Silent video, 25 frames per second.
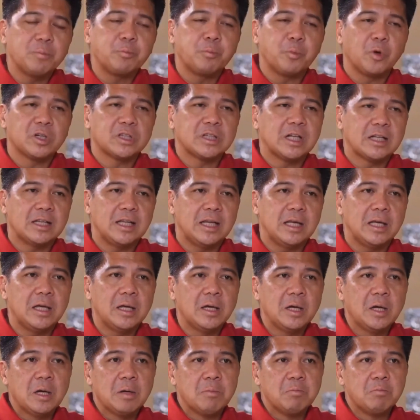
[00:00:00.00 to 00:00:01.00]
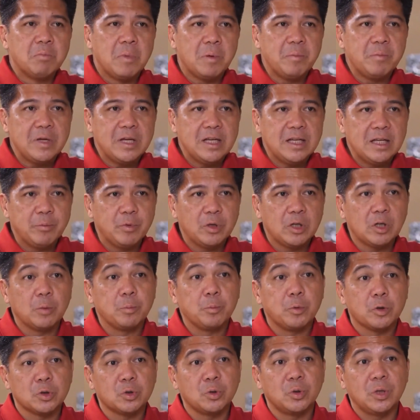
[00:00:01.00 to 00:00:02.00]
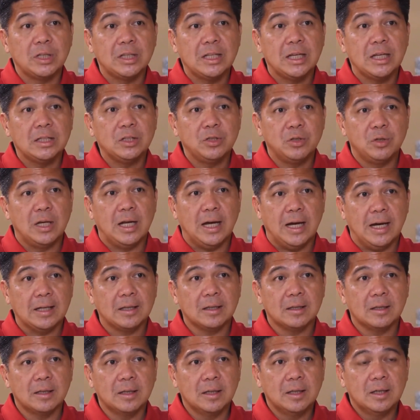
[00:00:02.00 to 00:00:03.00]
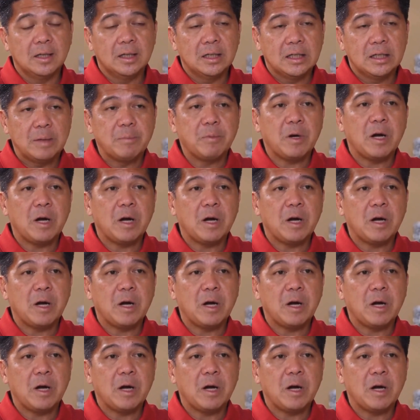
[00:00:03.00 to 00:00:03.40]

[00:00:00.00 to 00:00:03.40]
importantly, mabigyan mo ng oportunidad yung lahat na